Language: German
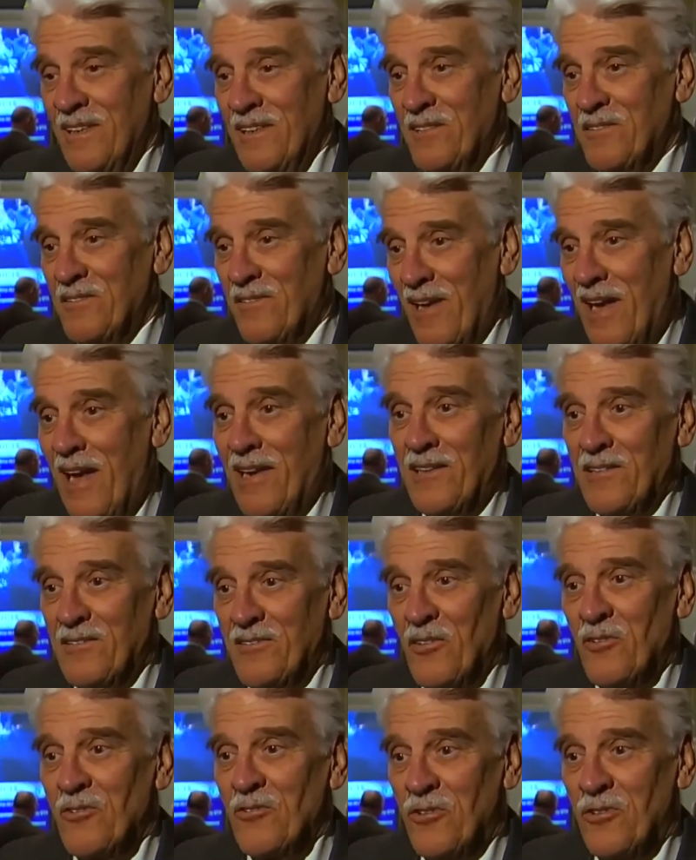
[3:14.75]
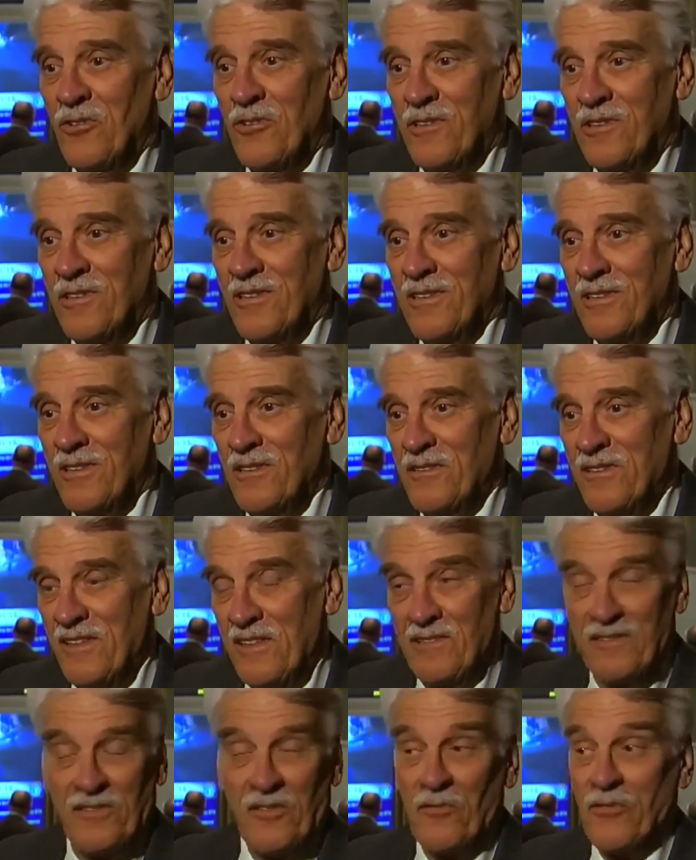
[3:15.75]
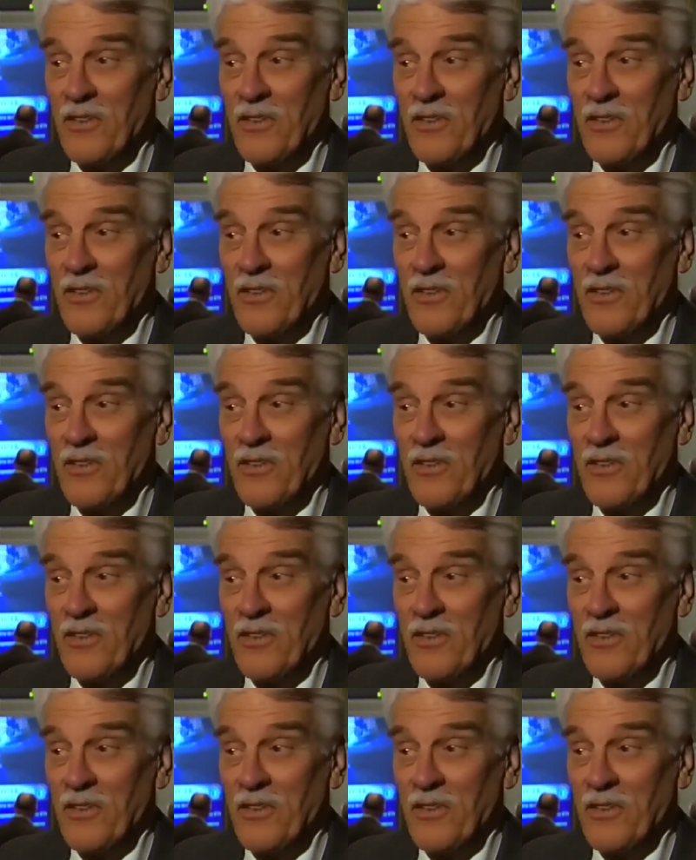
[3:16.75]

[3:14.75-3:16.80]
Es war alles doch noch äh, sehr